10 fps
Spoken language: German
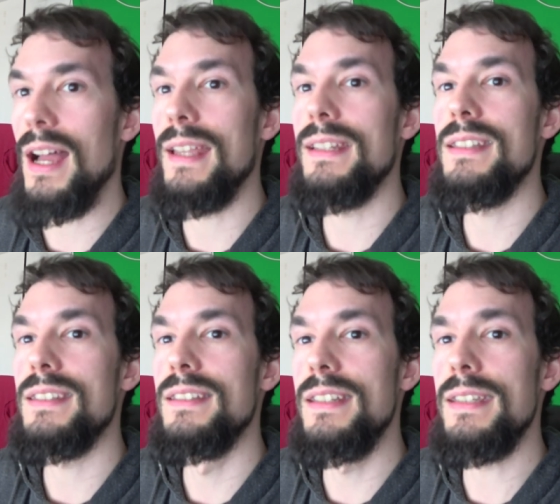
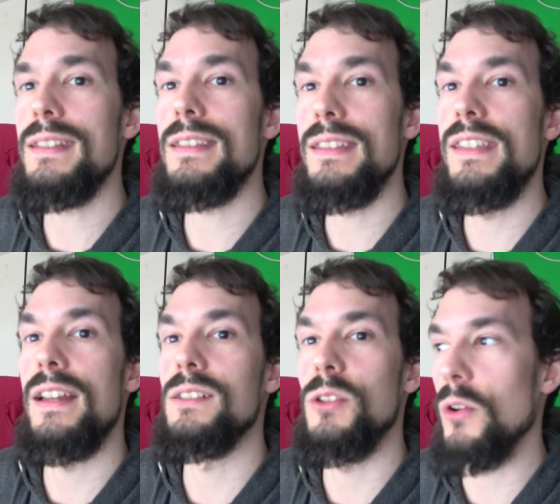einiges nicht
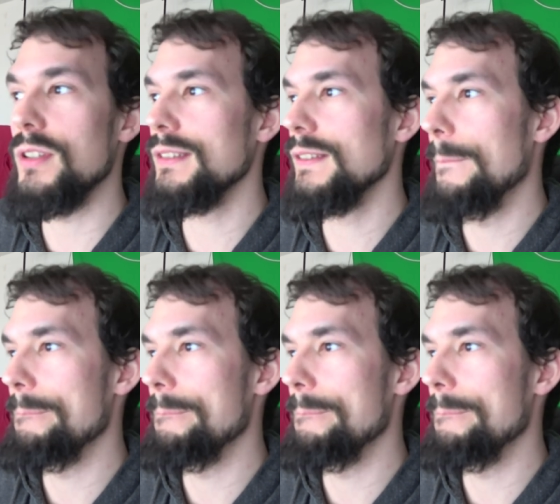sichern können.